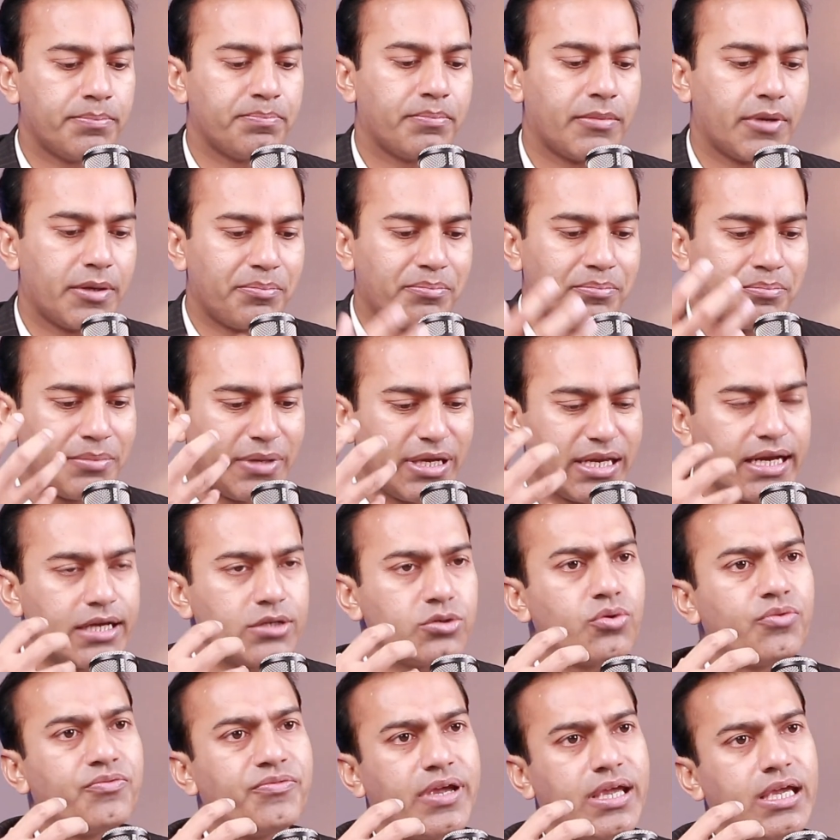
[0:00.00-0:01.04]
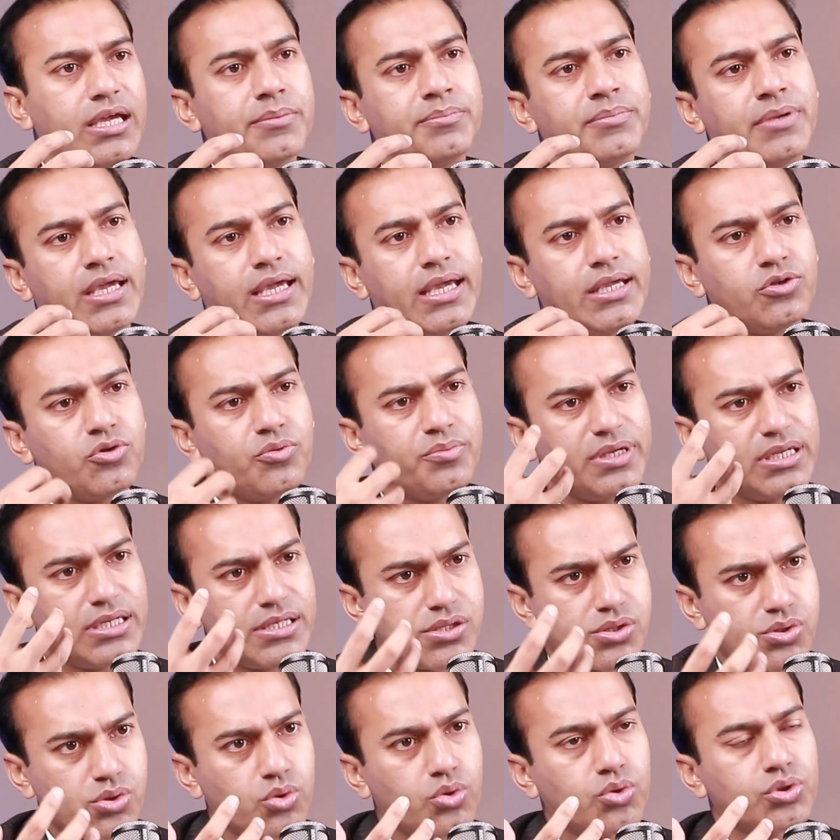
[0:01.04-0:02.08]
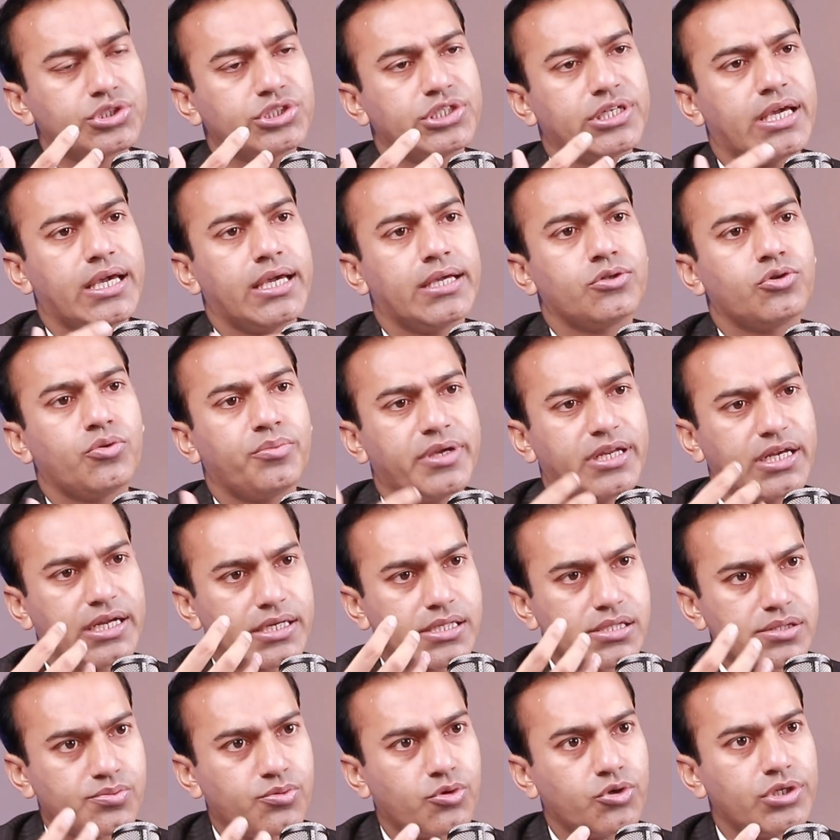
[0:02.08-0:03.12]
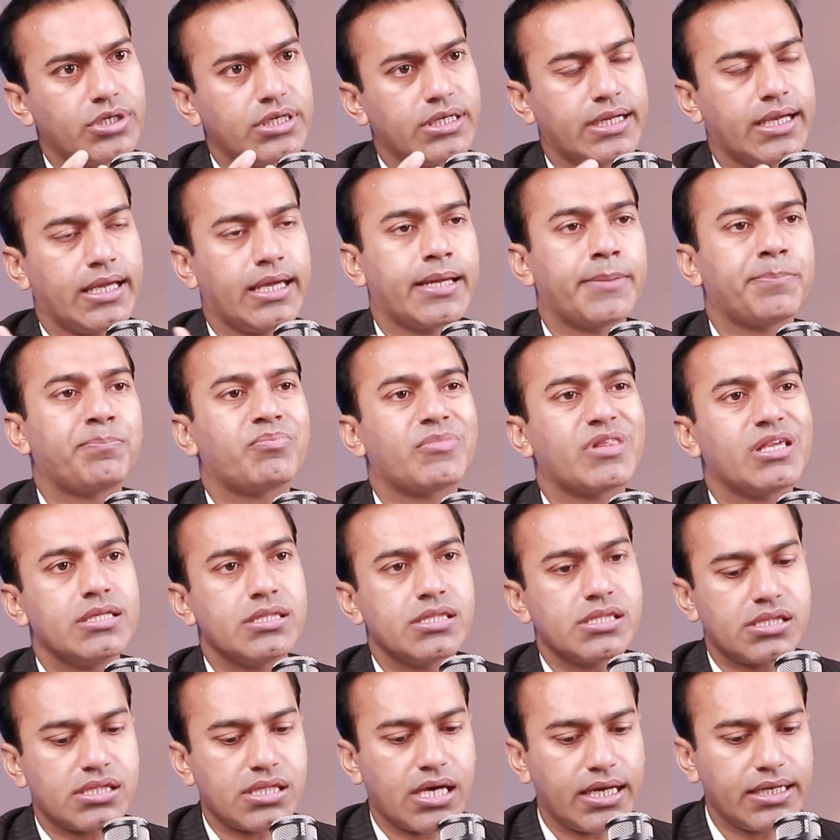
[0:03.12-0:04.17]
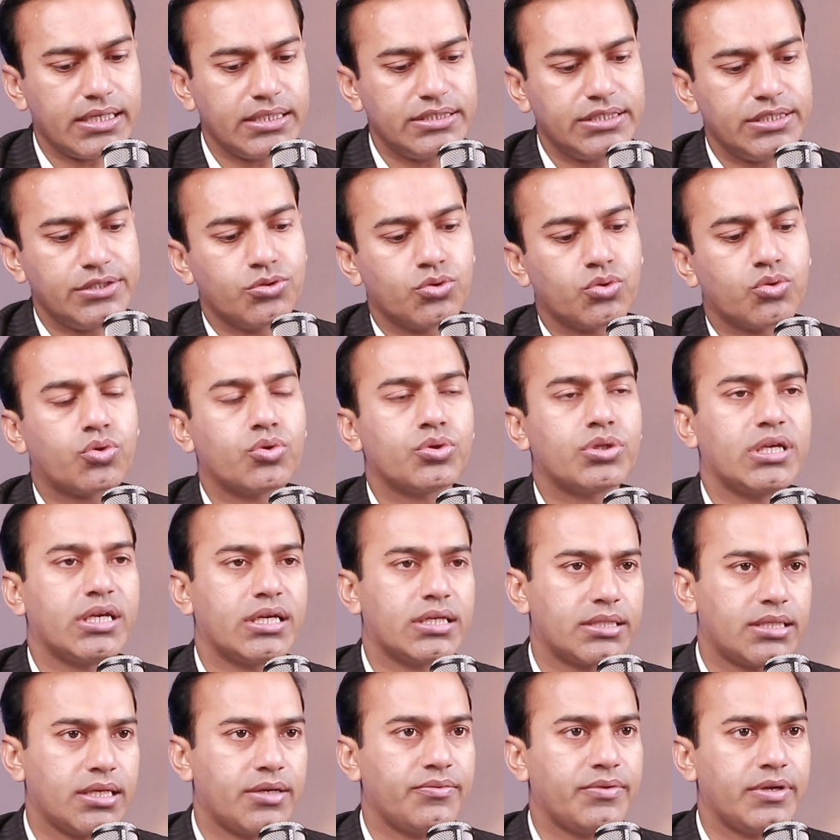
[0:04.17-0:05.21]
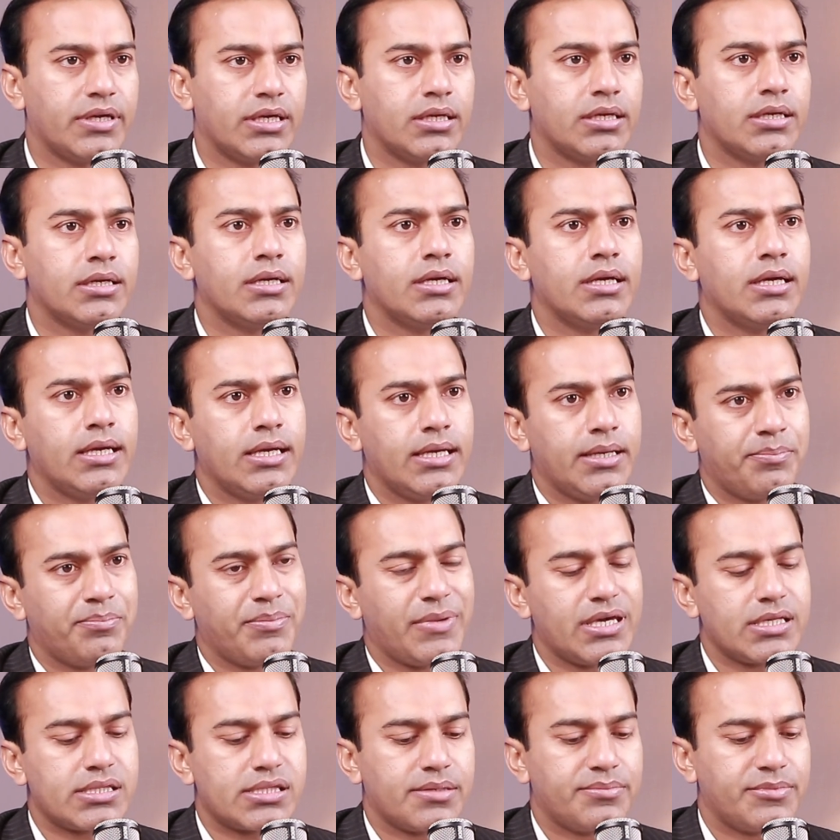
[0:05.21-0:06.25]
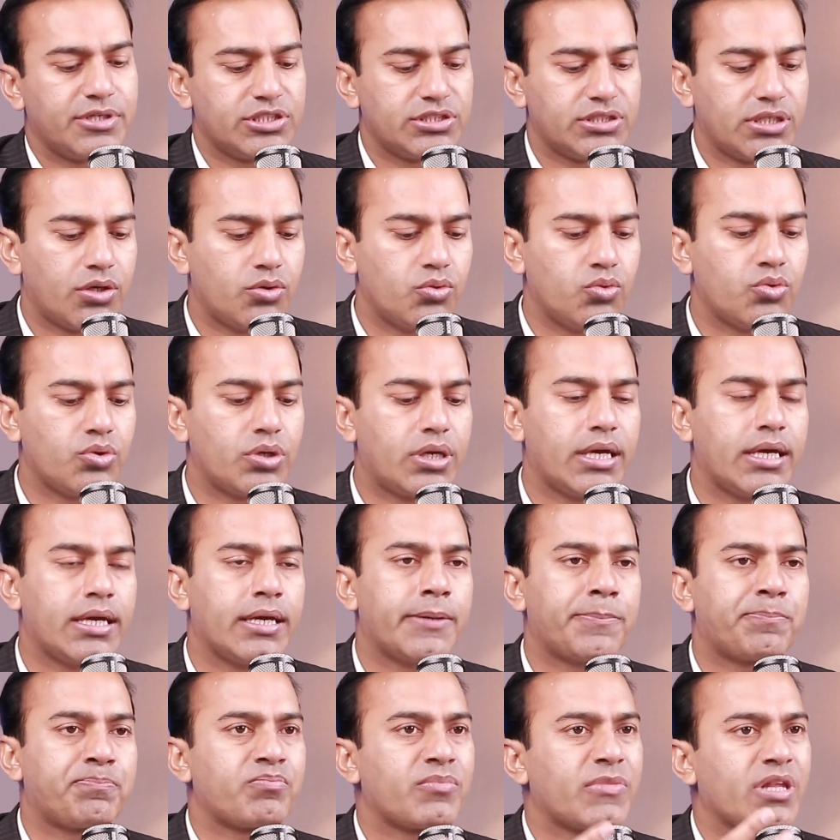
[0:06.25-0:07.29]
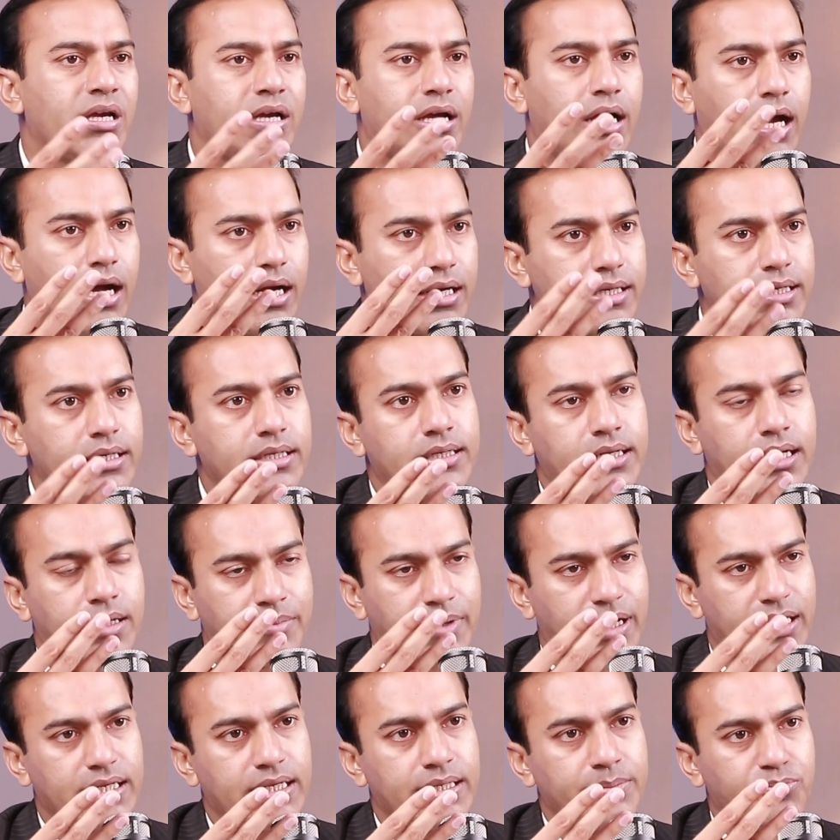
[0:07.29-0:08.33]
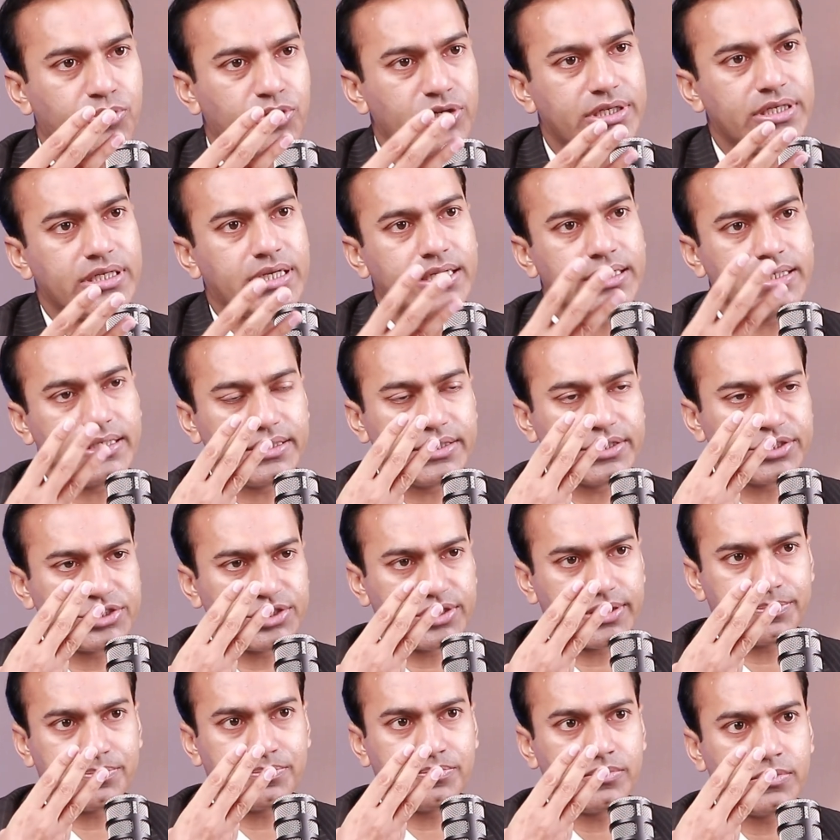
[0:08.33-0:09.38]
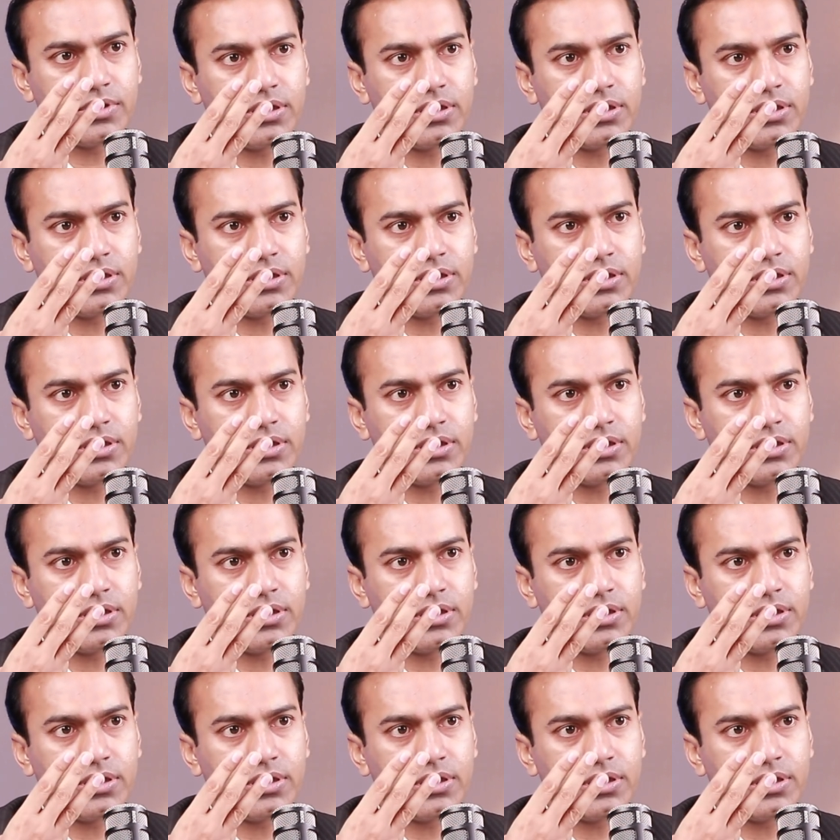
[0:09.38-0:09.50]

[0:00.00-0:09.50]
मेरा जो फहम है जो मेरी सोच है जो मेरा एक्सपोजर है इन सारी चीज़ों को देखते हुए मैं समझता हूँ कि अगर हमारी पॉलिटिकल लीडरशिप